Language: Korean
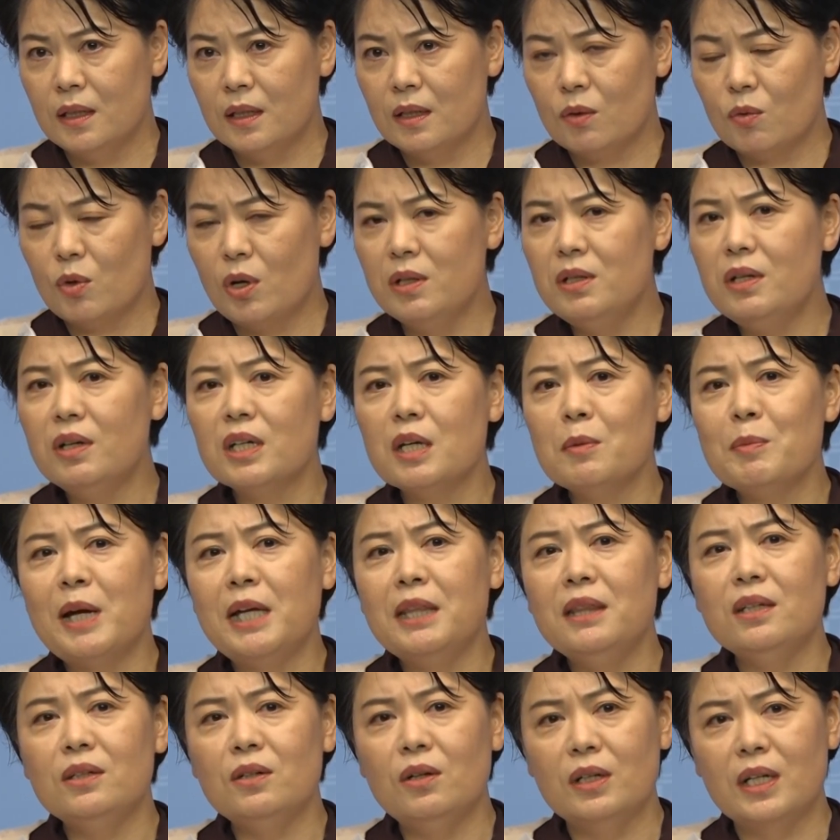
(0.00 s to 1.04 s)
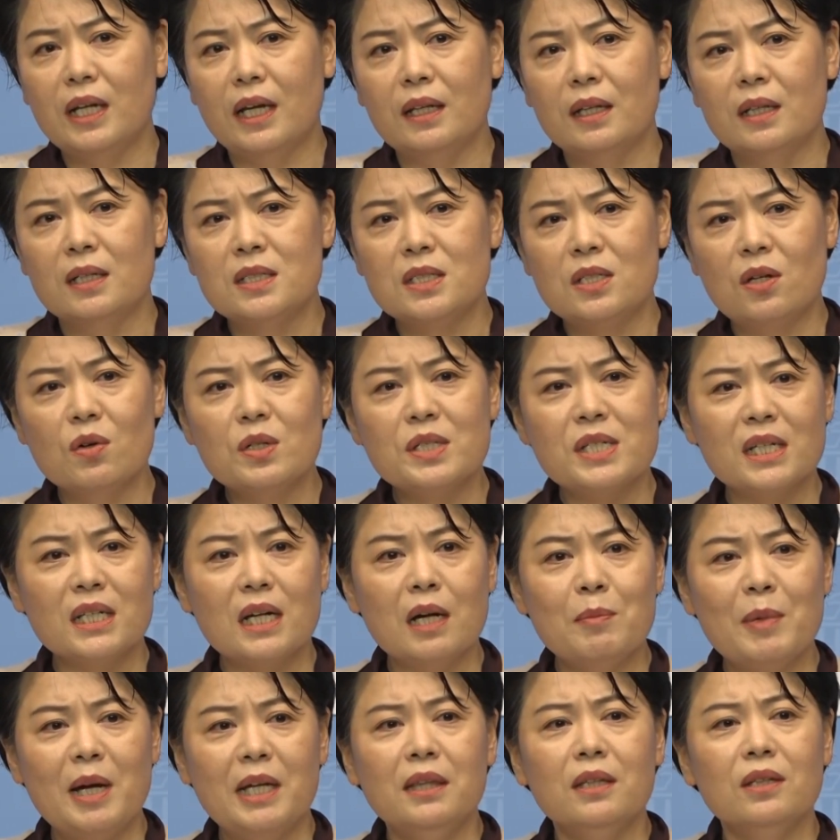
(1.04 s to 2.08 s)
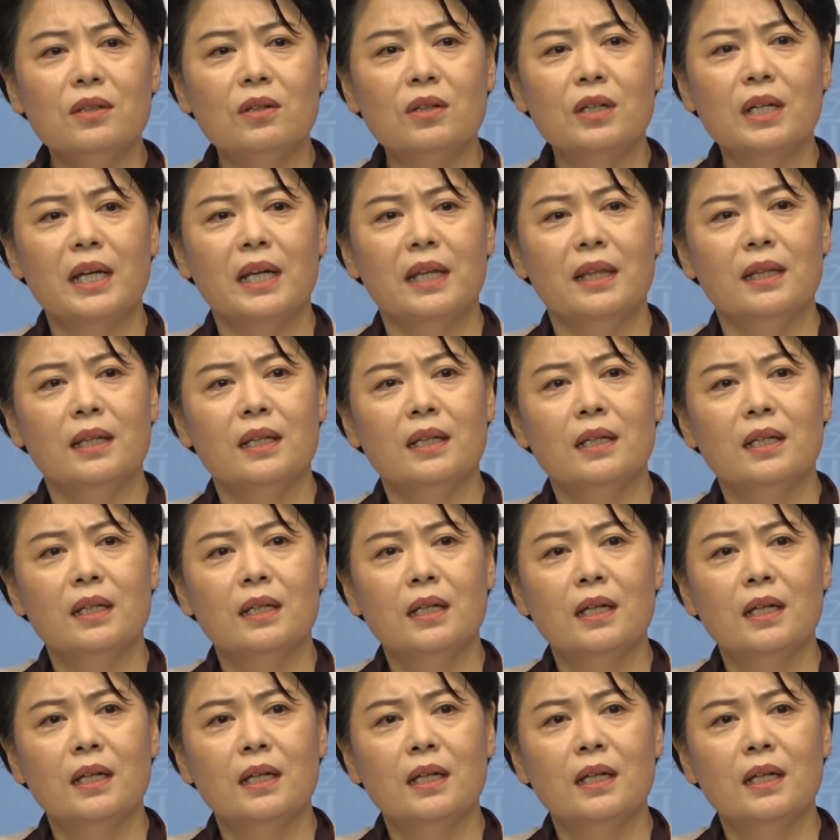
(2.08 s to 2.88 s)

권력이 만들어낸, 정치가 만들어낸